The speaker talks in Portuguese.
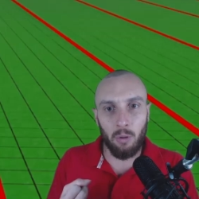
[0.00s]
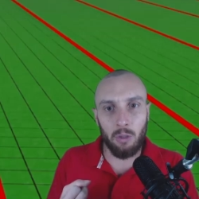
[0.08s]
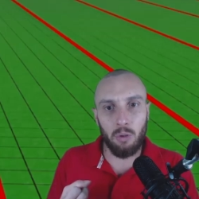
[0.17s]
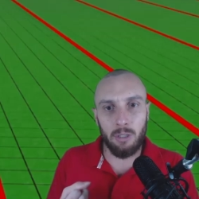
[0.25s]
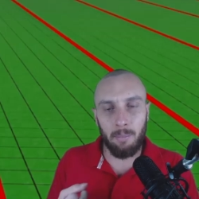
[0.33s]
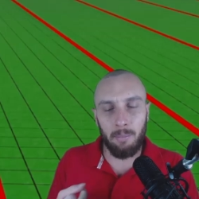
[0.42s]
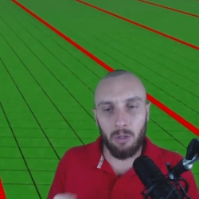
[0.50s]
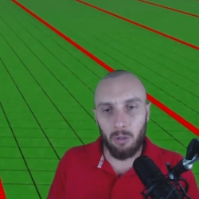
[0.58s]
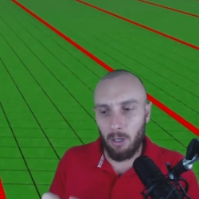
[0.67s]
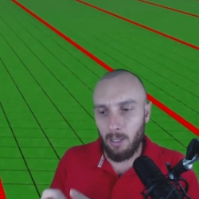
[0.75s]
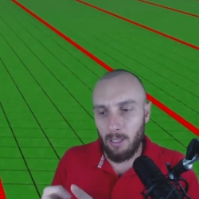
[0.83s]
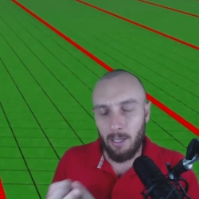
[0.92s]
de outra
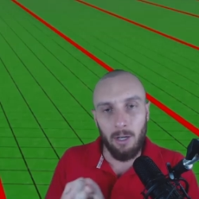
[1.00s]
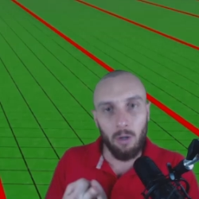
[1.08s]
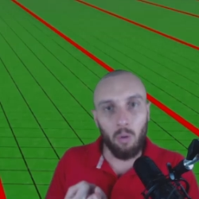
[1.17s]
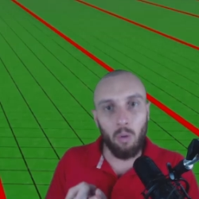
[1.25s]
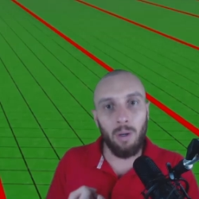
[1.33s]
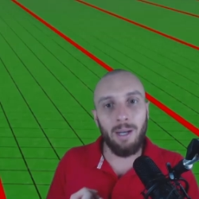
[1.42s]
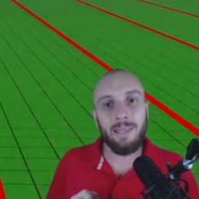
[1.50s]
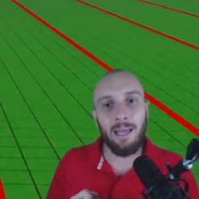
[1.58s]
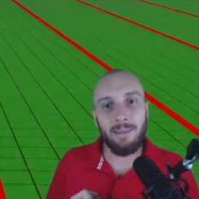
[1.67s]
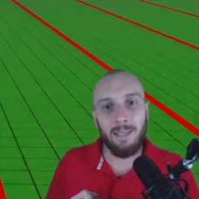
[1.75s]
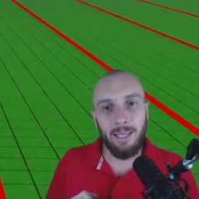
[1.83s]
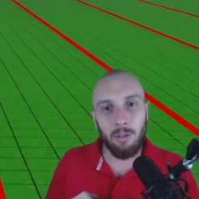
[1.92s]
bitola,
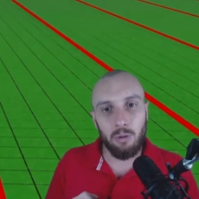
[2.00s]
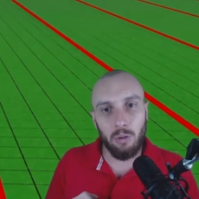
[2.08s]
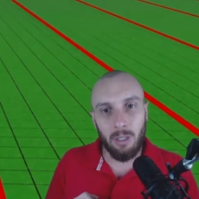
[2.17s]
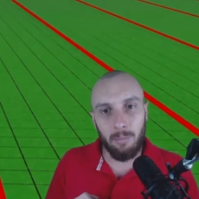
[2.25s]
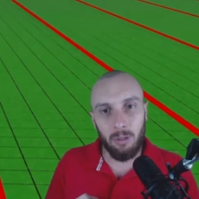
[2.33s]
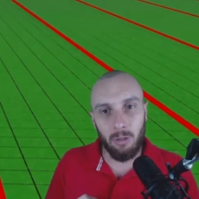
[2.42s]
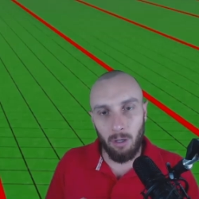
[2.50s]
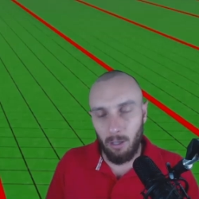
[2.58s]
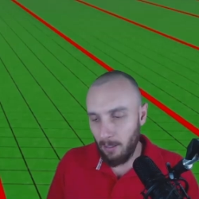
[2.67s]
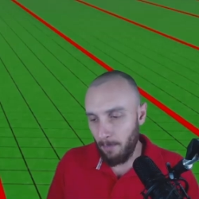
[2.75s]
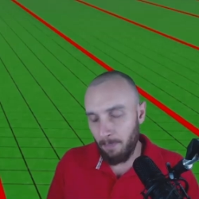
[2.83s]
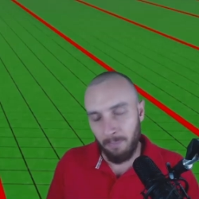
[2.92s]
colheitadeira de outra
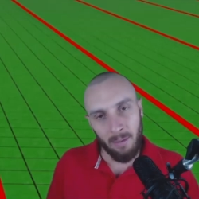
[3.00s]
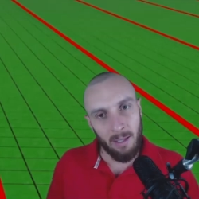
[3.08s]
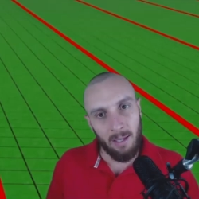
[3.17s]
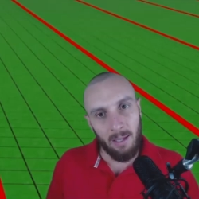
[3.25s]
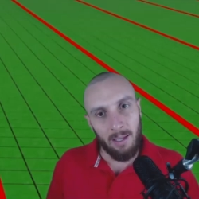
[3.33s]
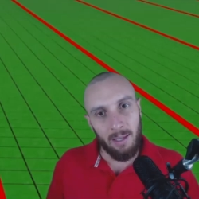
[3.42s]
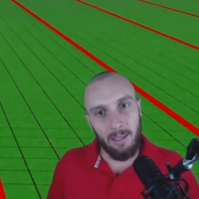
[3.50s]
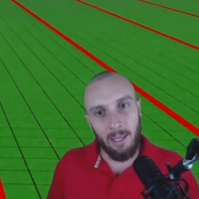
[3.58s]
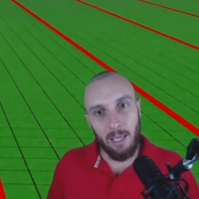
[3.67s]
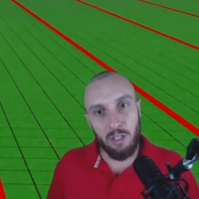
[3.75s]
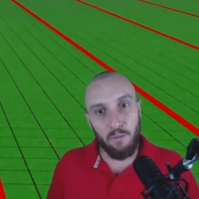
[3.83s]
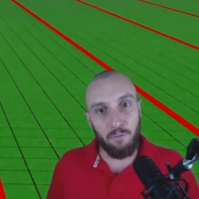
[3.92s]
bitola, e é
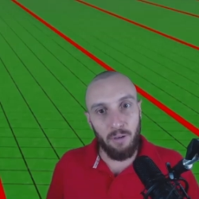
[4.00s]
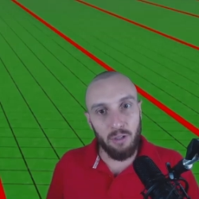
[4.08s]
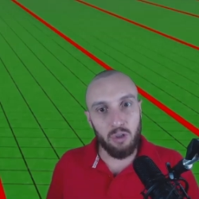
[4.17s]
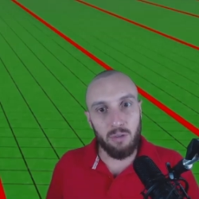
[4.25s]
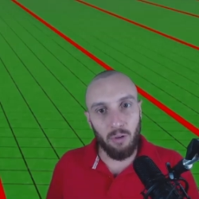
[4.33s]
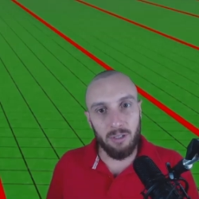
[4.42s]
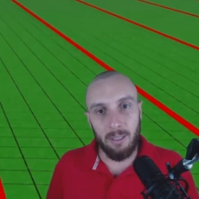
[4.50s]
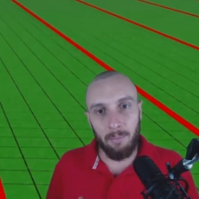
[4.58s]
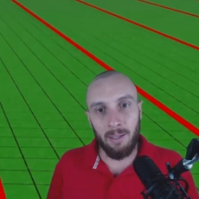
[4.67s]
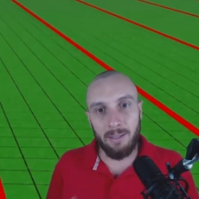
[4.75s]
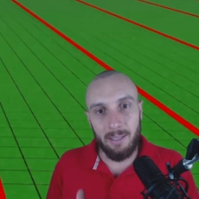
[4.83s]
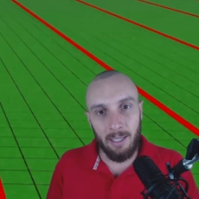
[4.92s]
difícil de você
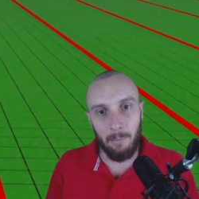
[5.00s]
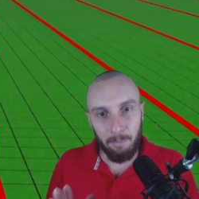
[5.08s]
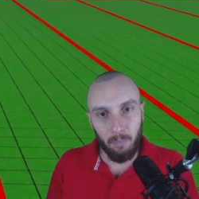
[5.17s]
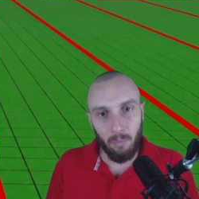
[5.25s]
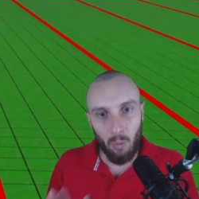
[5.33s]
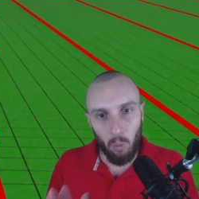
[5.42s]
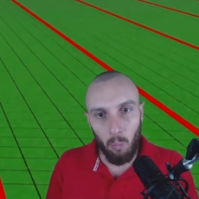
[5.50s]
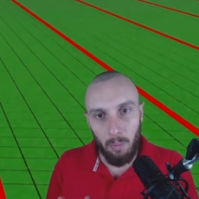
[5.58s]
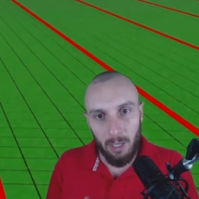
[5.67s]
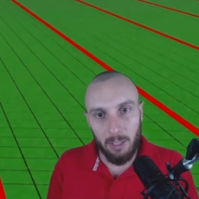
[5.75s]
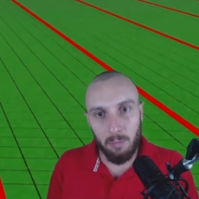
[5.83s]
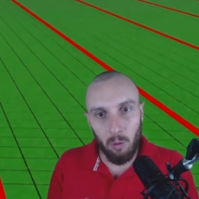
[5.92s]
manter o
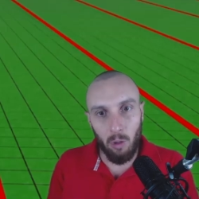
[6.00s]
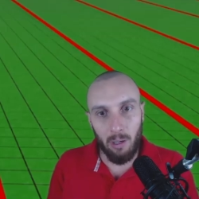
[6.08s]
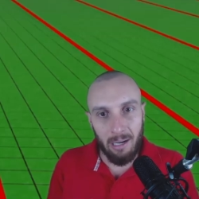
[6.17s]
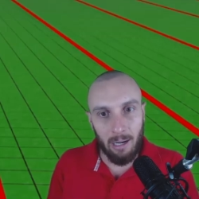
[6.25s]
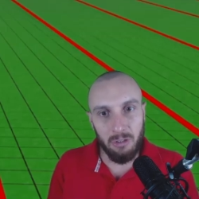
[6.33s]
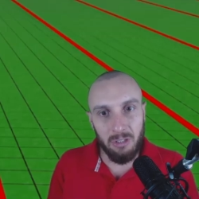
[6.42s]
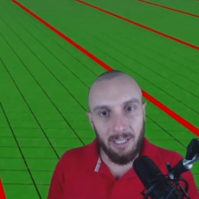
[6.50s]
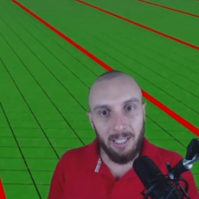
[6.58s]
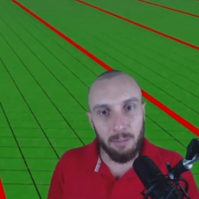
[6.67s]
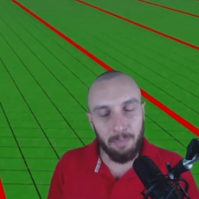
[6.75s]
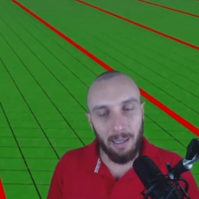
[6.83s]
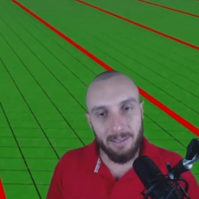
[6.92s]
mesmo local de linha de
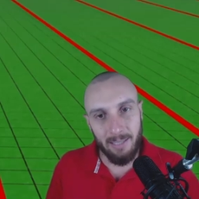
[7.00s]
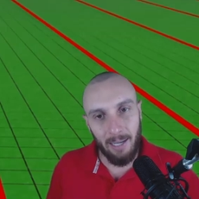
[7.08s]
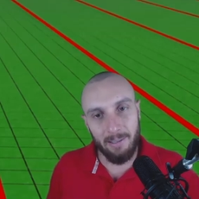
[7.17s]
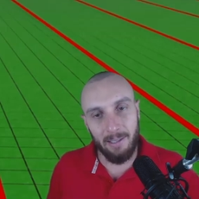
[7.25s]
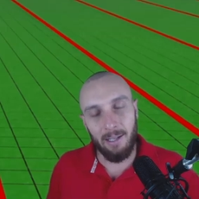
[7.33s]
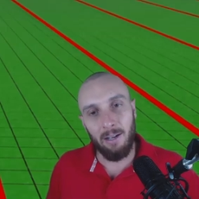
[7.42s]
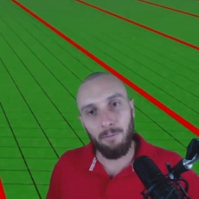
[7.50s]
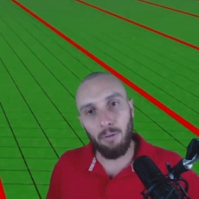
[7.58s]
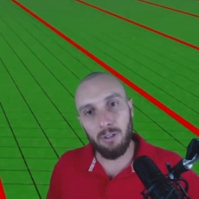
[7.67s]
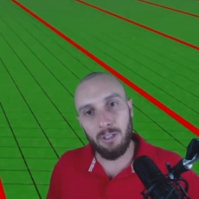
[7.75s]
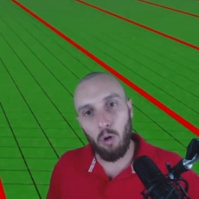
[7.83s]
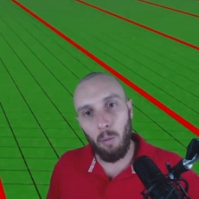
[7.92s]
passada,
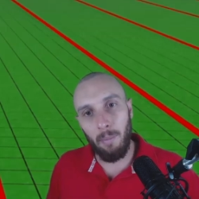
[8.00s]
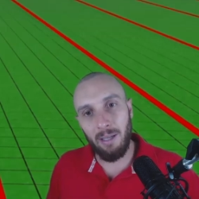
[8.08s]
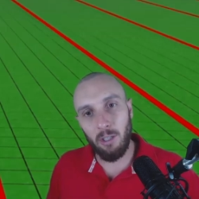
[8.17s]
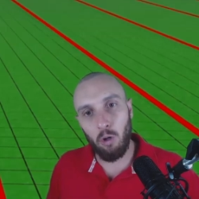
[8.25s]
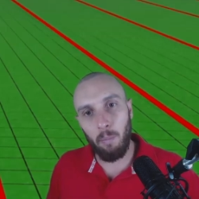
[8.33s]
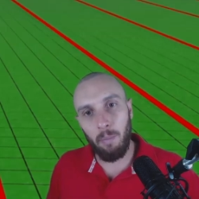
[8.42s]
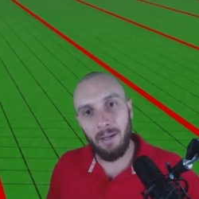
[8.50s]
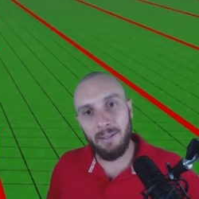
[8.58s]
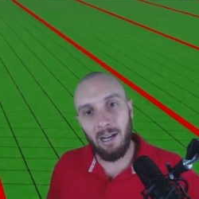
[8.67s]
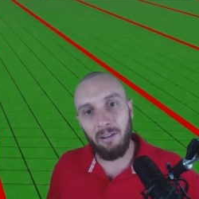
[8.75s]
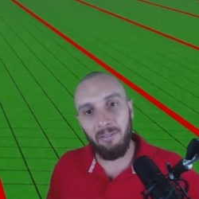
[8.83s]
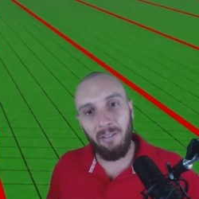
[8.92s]
você começa a
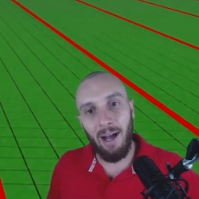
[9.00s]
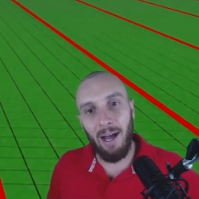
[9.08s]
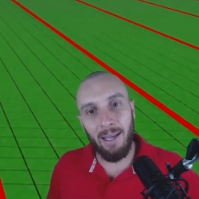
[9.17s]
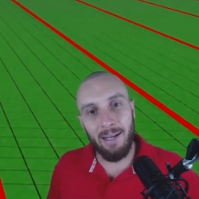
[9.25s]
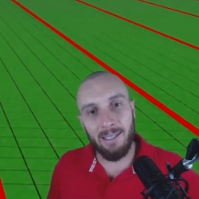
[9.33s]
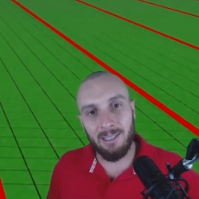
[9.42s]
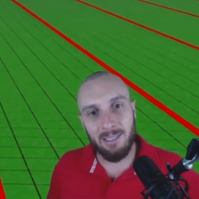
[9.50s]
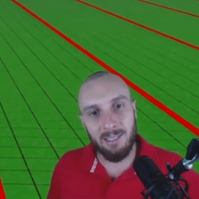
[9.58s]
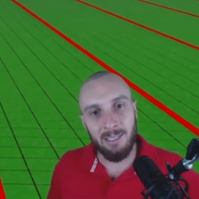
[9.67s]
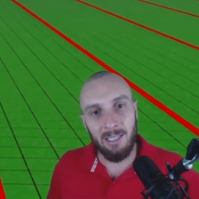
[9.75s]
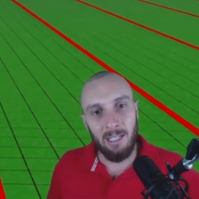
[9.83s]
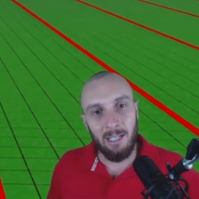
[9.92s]
compactar várias
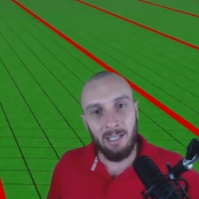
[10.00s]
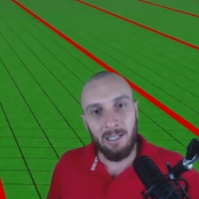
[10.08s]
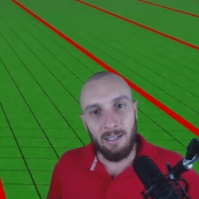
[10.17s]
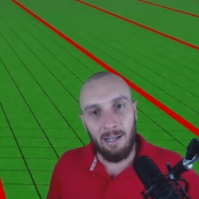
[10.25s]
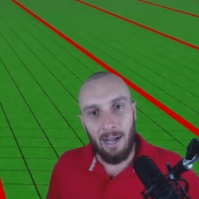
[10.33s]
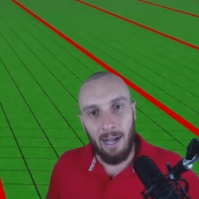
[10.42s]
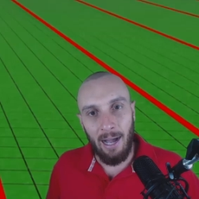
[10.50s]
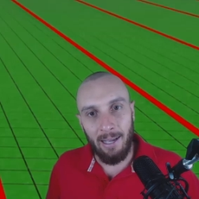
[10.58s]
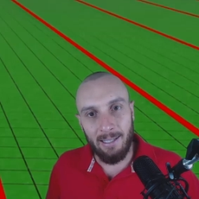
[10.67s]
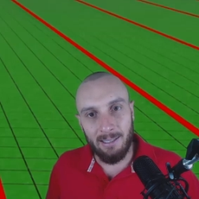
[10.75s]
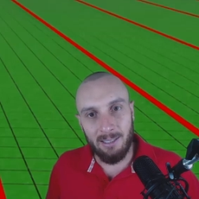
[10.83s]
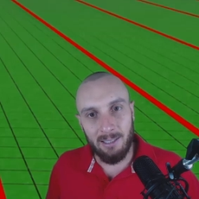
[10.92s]

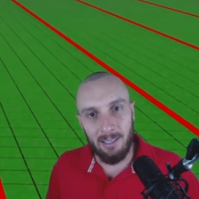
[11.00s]
áreas